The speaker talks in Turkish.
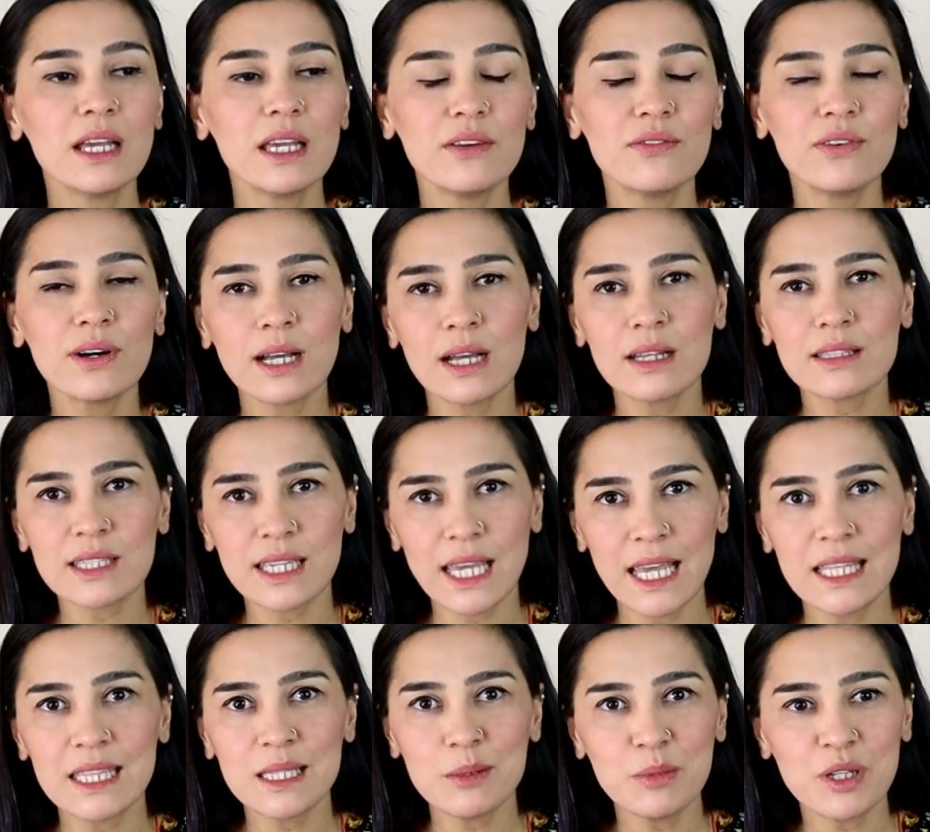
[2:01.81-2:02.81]
E, fakat
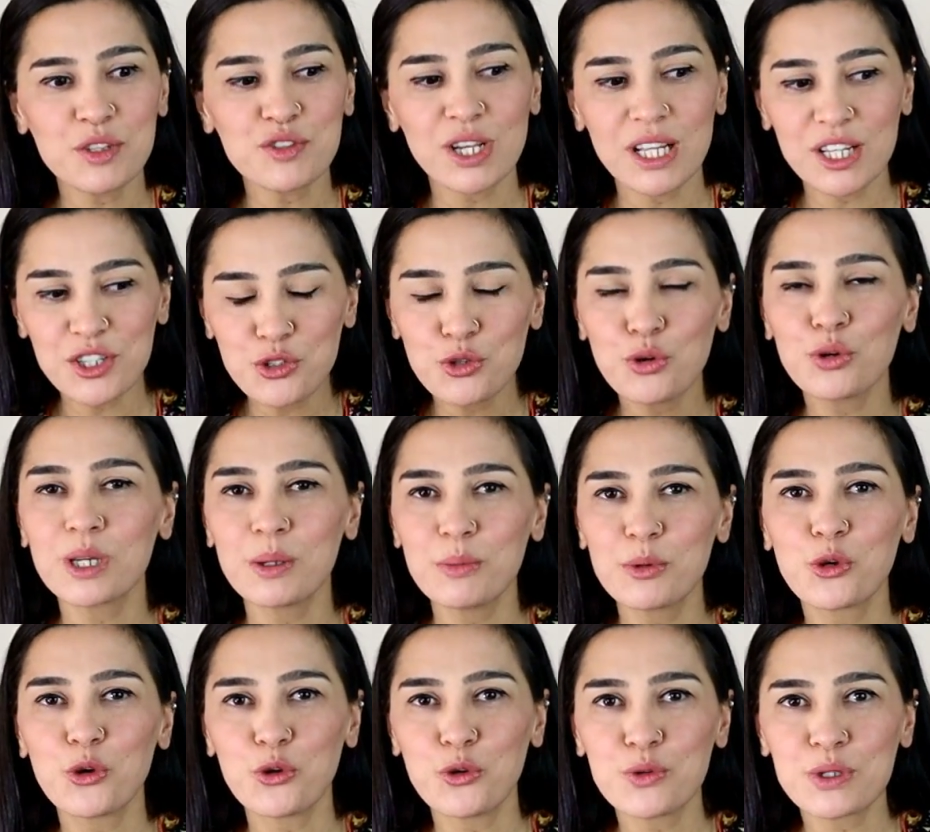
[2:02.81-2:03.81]
kendimle çelişiyor
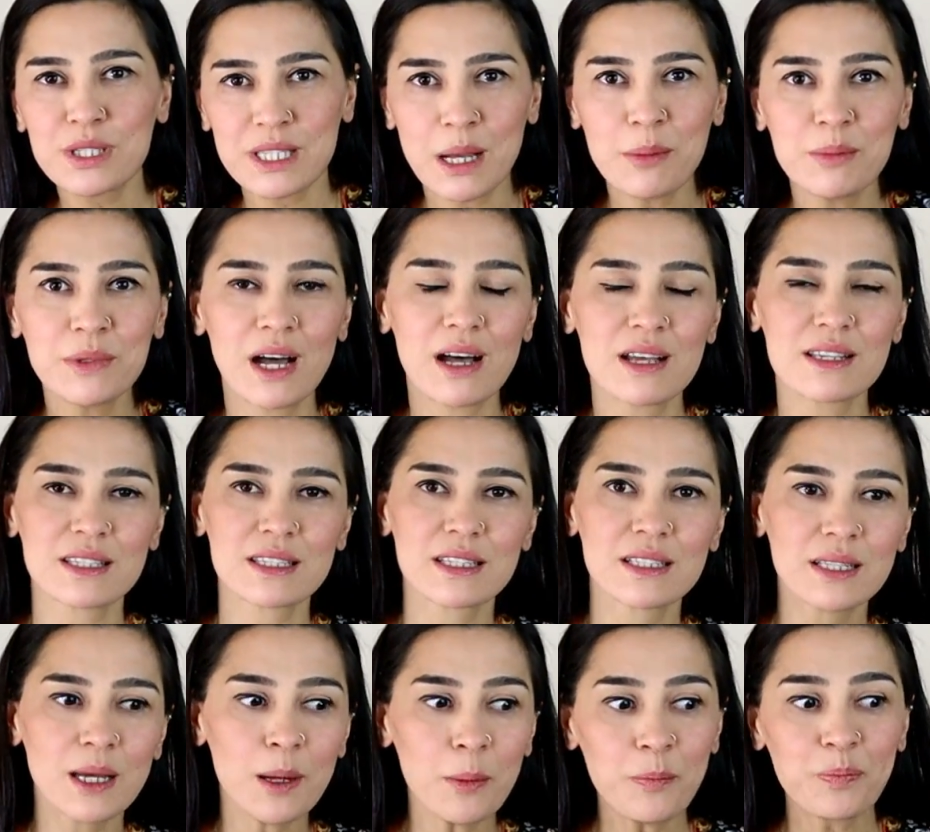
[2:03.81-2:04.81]
gibi görünsem de
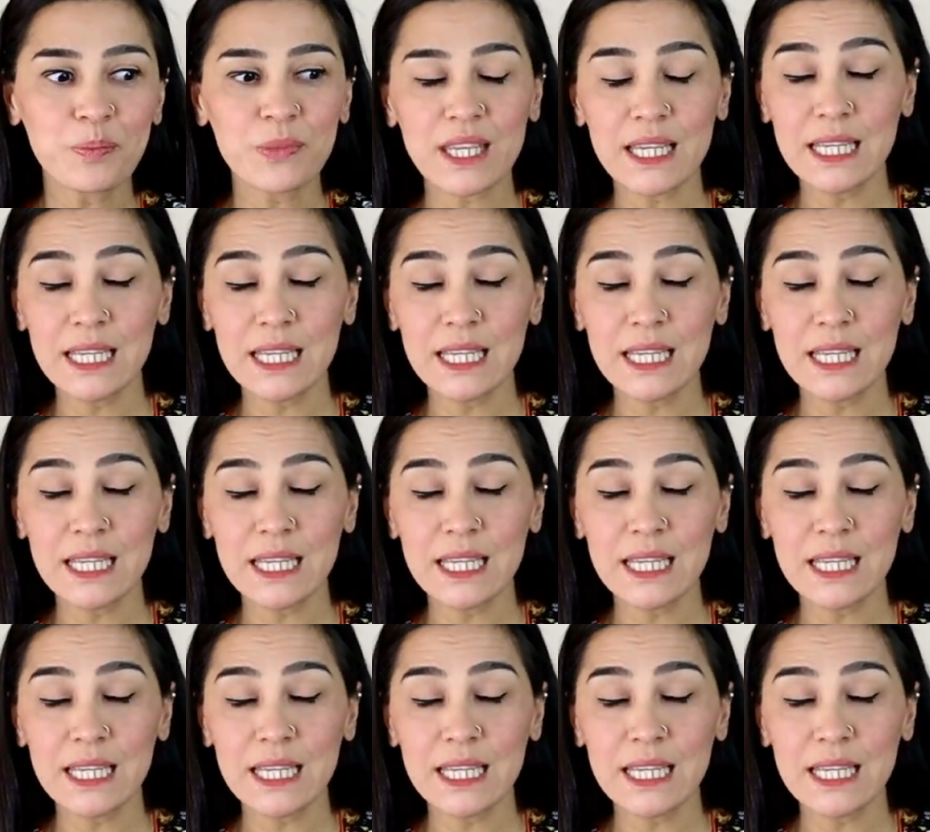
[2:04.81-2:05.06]
aslında